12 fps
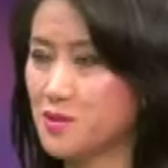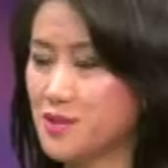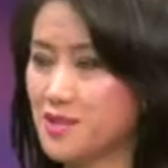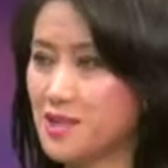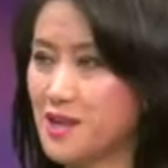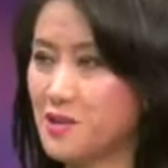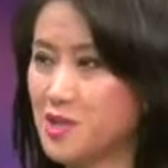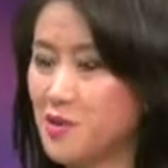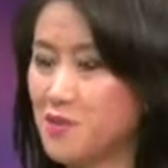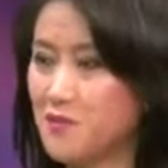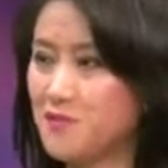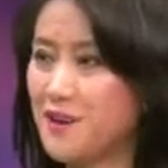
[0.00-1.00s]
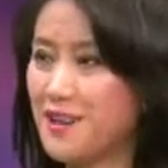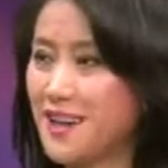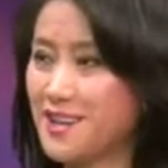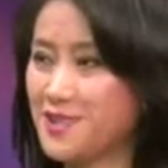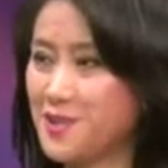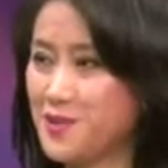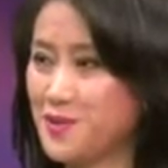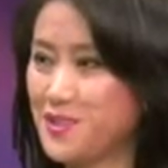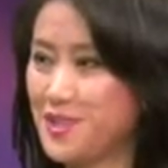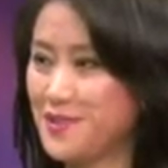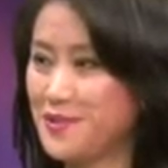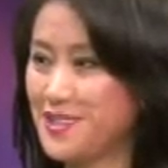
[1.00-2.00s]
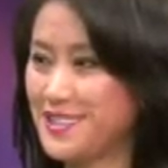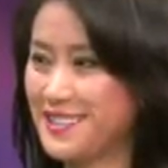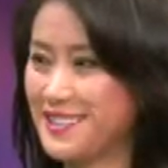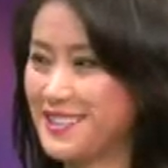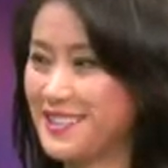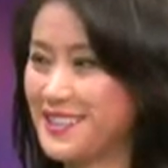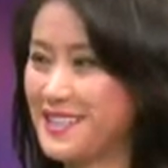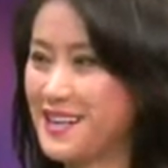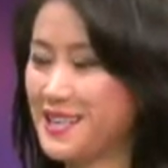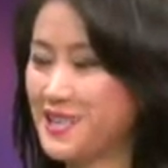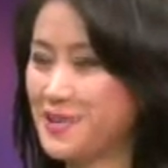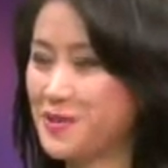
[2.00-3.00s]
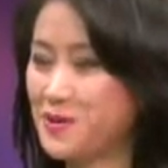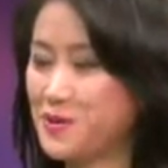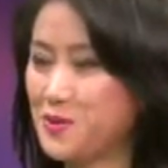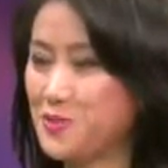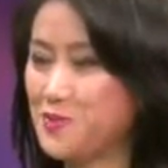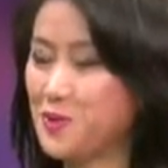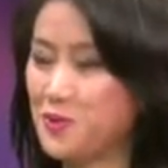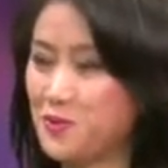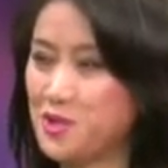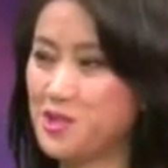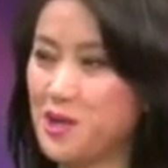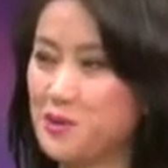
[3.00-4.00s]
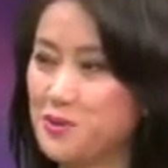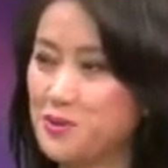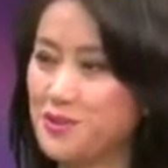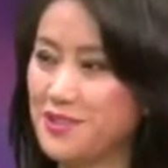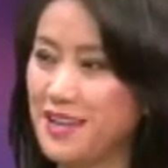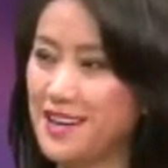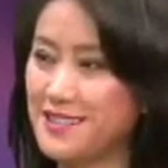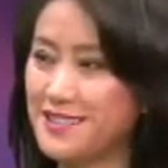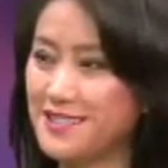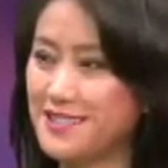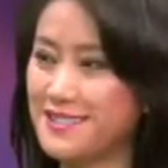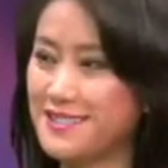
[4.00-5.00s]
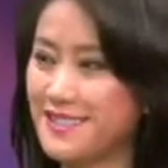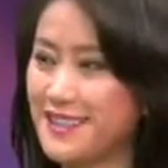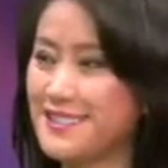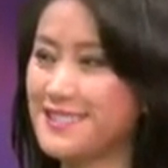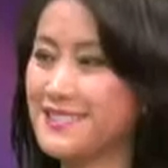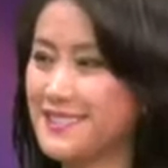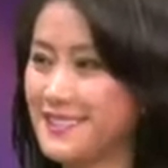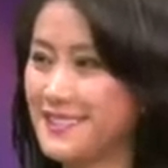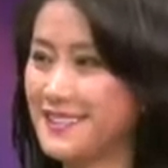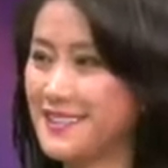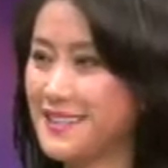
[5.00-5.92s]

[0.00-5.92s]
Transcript: 也是让让我们放开心胸的一个过程，让你呢就从不同的角度去看世界、看自己。